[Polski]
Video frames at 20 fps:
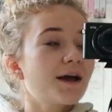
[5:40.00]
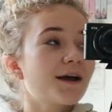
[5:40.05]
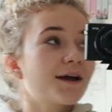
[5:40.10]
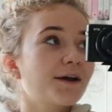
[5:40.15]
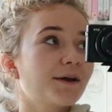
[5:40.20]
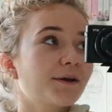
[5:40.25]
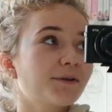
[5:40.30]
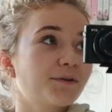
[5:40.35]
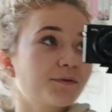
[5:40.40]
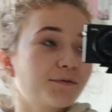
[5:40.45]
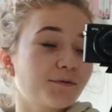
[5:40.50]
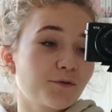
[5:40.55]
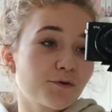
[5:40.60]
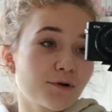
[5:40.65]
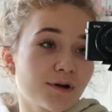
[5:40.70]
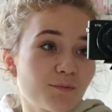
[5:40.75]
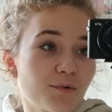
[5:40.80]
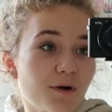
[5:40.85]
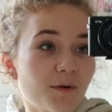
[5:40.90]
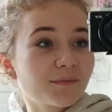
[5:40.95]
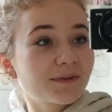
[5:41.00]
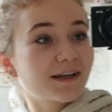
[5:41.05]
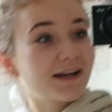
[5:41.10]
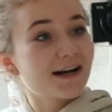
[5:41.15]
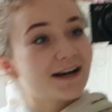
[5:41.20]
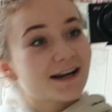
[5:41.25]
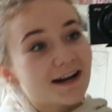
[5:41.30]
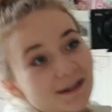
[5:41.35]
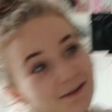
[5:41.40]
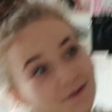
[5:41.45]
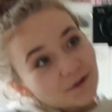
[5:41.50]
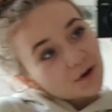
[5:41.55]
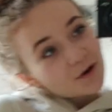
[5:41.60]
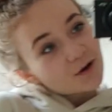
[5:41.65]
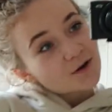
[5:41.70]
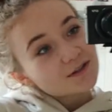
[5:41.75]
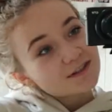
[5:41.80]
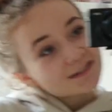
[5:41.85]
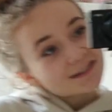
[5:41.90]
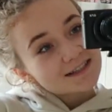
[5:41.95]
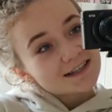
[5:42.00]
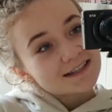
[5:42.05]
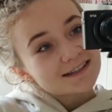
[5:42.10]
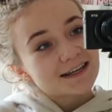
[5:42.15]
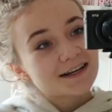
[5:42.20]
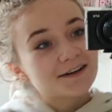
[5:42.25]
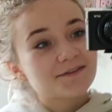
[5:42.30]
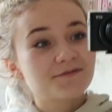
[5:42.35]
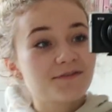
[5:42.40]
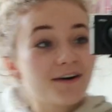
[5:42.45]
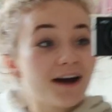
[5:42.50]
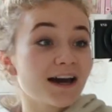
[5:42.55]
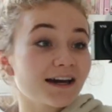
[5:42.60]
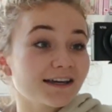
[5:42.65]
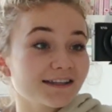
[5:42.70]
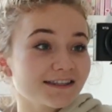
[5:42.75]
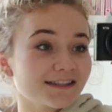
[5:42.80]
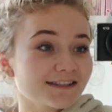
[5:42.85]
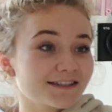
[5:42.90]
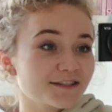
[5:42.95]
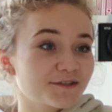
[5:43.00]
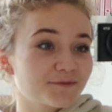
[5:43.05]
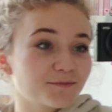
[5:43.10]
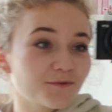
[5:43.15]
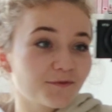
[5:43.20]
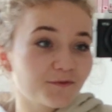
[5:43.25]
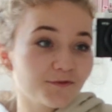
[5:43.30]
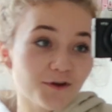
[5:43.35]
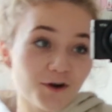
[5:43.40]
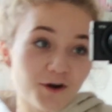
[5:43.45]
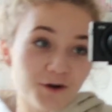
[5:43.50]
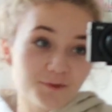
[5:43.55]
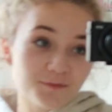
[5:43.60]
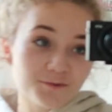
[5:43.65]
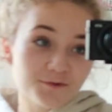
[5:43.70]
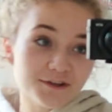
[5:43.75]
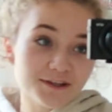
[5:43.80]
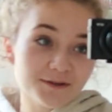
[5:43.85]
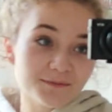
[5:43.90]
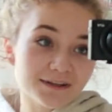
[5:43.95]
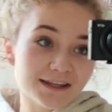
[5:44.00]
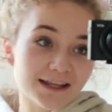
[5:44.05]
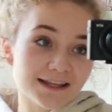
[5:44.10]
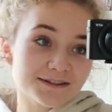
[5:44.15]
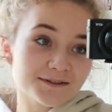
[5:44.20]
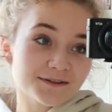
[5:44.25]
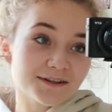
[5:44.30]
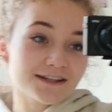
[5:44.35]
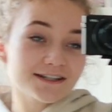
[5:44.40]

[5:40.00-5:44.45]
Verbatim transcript: e, to w ogóle byłam taka radosna, tak fajnie, siedzimy w domu, nie ma na co